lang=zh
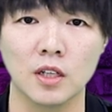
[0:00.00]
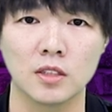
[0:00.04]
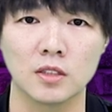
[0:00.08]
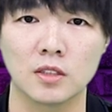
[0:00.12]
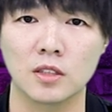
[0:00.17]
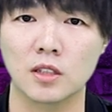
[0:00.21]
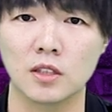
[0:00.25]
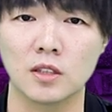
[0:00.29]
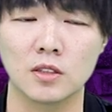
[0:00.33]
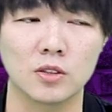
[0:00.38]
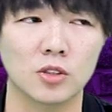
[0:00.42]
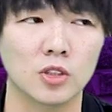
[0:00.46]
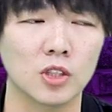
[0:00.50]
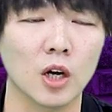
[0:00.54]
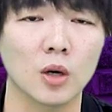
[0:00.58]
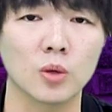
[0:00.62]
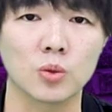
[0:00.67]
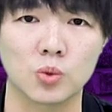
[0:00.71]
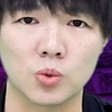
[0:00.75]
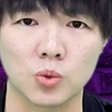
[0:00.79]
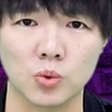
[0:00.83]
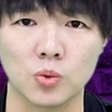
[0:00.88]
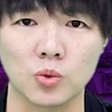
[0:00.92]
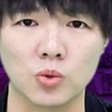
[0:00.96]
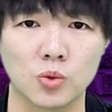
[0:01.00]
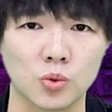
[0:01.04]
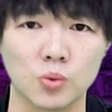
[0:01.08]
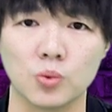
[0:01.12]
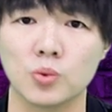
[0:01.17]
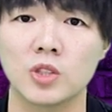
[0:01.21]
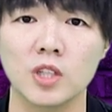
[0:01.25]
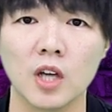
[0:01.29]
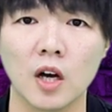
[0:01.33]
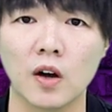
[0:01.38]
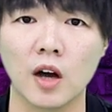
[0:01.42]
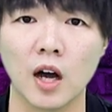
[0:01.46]
这个教主
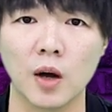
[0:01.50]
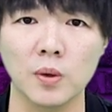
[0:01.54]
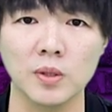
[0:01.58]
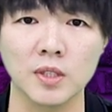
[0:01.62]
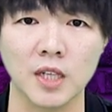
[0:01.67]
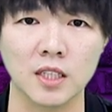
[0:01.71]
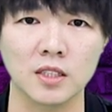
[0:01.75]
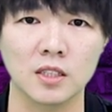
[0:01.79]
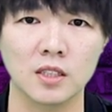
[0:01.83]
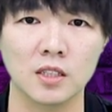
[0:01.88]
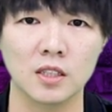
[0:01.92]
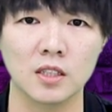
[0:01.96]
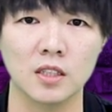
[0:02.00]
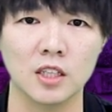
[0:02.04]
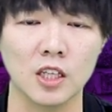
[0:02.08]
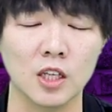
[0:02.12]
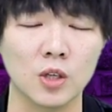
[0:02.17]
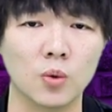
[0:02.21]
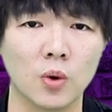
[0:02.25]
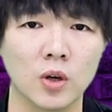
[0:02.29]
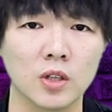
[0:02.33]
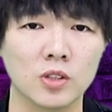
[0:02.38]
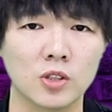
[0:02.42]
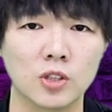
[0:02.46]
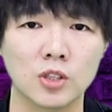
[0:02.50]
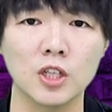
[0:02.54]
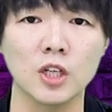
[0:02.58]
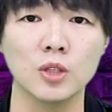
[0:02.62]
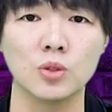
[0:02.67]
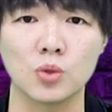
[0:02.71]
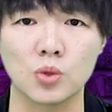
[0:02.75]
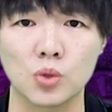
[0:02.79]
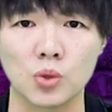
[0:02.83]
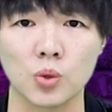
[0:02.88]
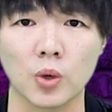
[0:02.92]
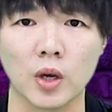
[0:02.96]
主教还会拿着这个一罐
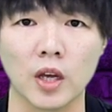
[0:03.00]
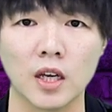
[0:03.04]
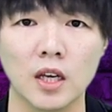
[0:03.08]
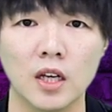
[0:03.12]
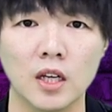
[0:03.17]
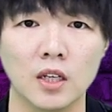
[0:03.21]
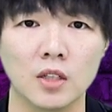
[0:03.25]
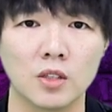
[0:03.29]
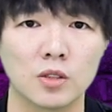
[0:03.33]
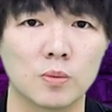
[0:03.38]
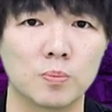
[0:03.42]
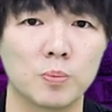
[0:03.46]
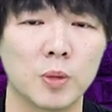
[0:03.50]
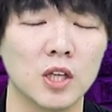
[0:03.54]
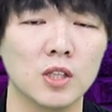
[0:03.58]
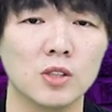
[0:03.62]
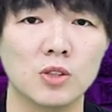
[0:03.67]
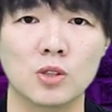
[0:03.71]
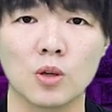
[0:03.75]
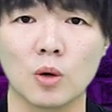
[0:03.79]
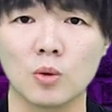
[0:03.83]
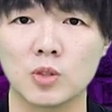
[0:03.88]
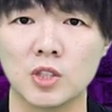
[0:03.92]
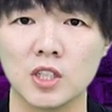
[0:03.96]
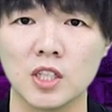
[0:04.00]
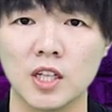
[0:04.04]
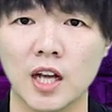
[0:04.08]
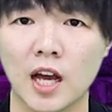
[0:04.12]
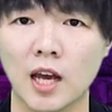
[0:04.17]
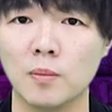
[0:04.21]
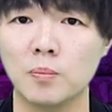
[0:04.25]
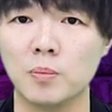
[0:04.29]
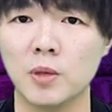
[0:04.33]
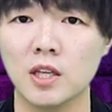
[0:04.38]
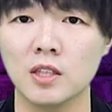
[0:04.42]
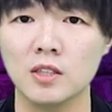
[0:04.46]
圣水，边走进
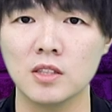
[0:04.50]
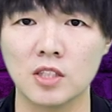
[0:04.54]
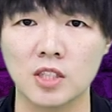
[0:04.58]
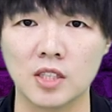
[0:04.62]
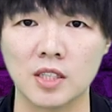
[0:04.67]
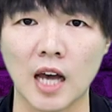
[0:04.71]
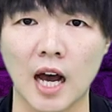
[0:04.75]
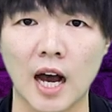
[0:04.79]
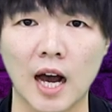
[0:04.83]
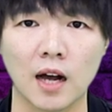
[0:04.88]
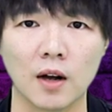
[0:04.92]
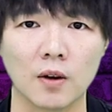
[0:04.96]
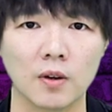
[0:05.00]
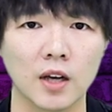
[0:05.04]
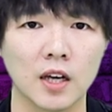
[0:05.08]
来边洒。